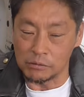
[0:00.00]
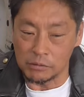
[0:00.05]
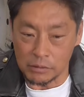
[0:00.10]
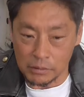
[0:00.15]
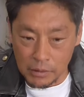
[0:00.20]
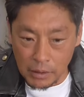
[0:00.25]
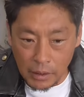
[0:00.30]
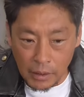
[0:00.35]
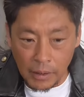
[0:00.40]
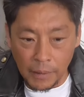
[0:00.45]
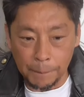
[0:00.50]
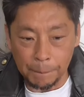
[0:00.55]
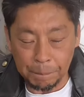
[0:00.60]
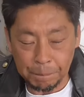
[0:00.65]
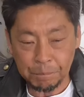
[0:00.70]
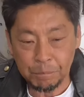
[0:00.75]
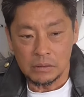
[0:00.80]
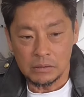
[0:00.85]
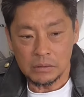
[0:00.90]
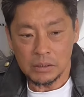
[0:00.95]
言って
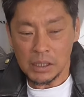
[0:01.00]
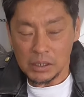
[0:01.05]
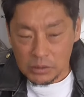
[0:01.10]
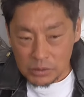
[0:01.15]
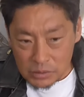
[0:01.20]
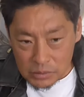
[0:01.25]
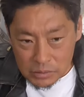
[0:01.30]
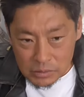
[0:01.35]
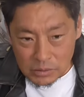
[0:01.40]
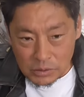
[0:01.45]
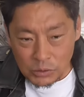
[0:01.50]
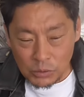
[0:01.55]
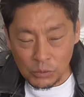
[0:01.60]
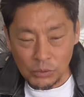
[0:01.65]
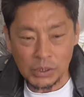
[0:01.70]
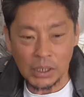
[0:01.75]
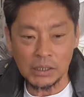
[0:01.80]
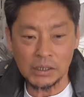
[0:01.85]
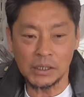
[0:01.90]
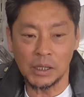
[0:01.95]
で
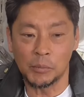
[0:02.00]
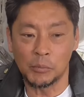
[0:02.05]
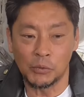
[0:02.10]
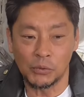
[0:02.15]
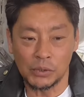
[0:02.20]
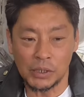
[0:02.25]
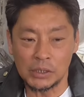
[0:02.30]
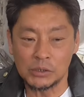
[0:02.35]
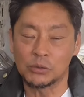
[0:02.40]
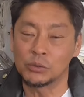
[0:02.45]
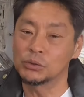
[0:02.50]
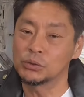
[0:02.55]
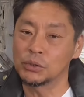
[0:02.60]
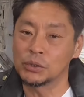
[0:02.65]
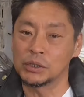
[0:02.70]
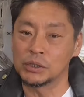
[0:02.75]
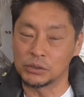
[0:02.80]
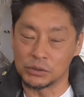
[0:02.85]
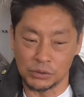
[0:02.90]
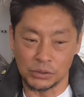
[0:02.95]
そうなったもんでその
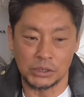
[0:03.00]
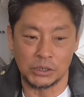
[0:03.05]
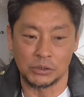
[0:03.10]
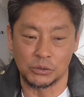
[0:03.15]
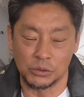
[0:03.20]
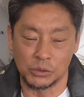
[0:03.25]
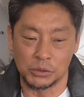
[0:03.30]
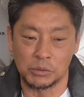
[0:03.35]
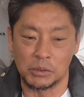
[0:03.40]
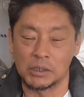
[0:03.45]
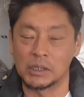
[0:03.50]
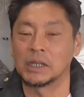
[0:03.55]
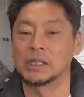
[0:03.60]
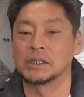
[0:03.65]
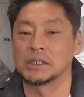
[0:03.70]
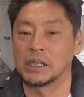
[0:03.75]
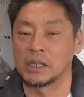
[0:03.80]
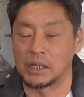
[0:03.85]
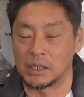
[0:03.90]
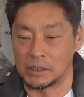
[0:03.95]
時にくーちゃん調子悪
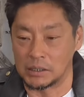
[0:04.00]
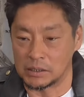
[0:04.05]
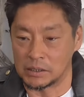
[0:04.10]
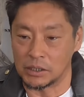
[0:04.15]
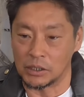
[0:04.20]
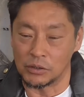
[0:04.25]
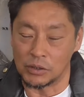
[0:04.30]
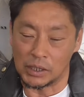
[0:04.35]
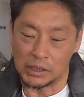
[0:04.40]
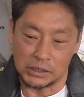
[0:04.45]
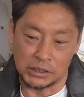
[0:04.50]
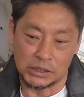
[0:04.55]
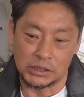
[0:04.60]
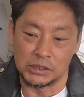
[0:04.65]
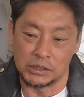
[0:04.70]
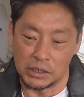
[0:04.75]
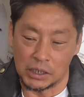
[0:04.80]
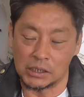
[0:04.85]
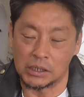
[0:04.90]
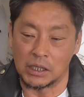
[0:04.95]
かったなっていう
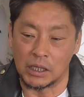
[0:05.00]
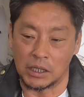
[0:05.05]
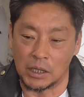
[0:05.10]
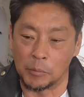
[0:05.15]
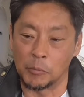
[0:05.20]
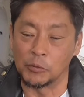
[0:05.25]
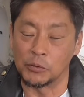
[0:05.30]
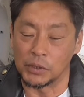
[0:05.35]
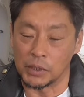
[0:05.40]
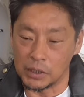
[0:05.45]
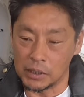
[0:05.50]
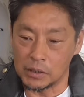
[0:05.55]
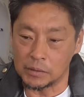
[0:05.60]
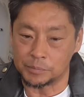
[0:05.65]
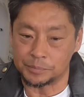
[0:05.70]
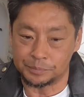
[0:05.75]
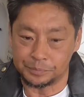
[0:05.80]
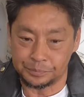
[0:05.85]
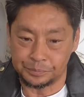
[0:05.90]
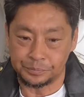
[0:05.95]
話になってたもんでね
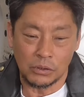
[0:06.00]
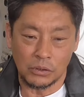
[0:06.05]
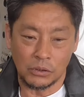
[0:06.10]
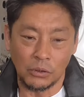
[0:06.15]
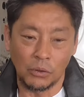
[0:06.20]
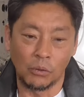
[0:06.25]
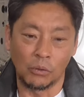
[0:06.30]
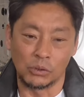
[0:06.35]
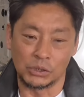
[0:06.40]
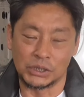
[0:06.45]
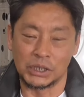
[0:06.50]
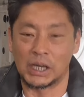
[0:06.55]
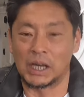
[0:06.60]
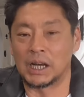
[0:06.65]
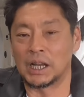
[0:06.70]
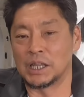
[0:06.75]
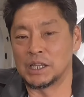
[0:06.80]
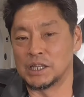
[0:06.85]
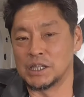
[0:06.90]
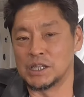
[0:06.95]
今日お支
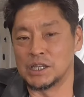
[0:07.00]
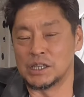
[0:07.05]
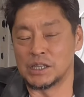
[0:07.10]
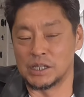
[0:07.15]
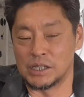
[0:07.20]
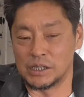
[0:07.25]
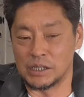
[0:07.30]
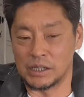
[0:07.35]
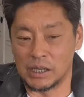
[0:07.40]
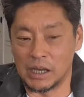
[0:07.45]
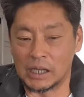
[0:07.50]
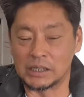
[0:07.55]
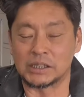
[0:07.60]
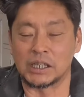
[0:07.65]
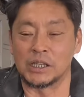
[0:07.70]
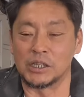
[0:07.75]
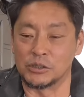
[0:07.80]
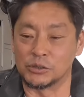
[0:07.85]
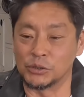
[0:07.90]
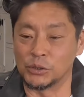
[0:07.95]
払いに
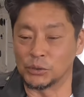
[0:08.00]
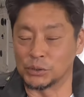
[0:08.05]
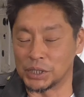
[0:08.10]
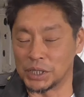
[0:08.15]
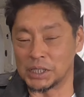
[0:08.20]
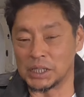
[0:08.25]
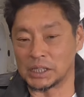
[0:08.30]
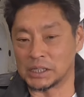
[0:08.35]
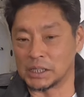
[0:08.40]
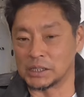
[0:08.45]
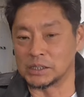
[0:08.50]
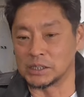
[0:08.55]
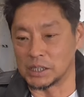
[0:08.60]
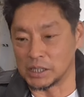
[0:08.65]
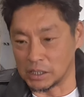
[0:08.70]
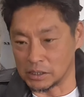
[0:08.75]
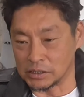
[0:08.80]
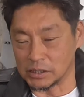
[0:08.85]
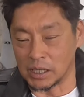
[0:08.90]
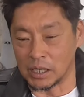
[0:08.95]
朝行く予定だったじゃ
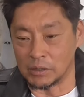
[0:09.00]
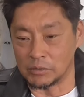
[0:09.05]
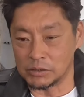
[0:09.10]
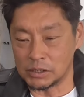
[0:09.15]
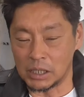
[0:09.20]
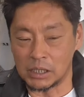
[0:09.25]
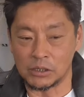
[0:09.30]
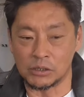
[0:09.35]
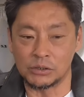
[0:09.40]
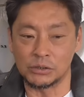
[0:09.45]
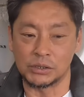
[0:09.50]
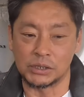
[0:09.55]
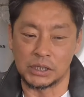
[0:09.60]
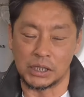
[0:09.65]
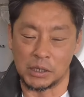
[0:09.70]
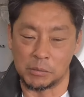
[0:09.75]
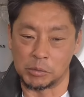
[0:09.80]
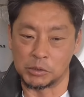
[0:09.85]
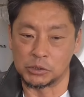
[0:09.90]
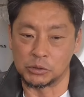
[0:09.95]
ないですかんたらくー
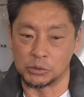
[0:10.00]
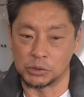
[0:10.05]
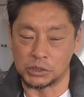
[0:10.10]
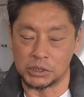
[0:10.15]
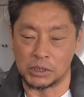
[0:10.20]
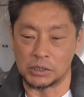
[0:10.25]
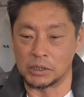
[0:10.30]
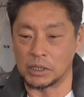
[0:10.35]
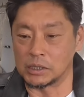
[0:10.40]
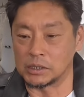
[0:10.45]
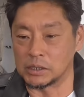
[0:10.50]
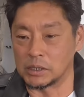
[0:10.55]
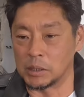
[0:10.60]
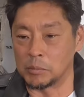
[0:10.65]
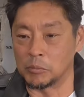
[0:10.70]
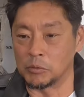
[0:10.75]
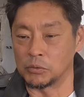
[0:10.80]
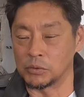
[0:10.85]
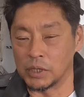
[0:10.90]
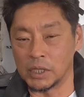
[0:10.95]
ちゃんやっぱ調子悪かっ
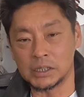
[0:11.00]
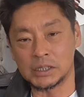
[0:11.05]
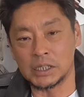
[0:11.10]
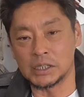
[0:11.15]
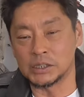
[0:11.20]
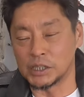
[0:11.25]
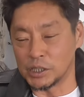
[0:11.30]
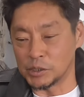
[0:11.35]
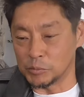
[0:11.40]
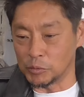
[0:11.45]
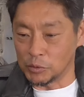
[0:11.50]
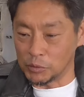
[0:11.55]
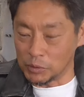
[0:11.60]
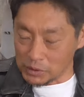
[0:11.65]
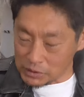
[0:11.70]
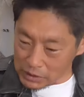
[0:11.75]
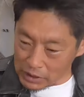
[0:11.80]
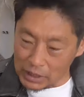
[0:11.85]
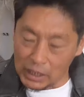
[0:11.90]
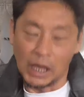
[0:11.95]
たもんで先生にも言
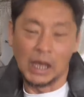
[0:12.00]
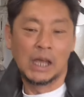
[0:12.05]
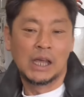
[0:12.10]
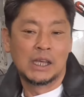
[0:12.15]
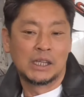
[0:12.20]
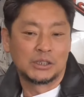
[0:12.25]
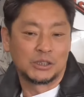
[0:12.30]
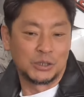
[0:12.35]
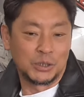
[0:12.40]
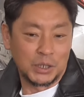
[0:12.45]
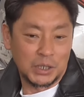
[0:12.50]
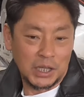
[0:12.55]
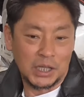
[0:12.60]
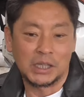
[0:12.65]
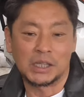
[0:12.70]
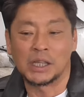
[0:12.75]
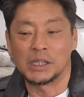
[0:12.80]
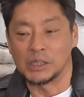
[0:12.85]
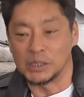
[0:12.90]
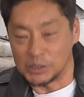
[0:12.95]
われたから連れ
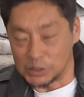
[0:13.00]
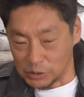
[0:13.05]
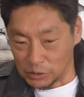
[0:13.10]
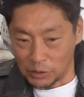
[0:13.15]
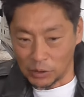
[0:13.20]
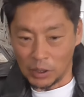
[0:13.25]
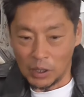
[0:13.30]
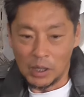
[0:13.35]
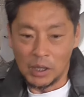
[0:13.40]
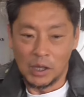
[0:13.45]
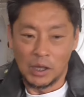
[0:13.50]
てったんですよ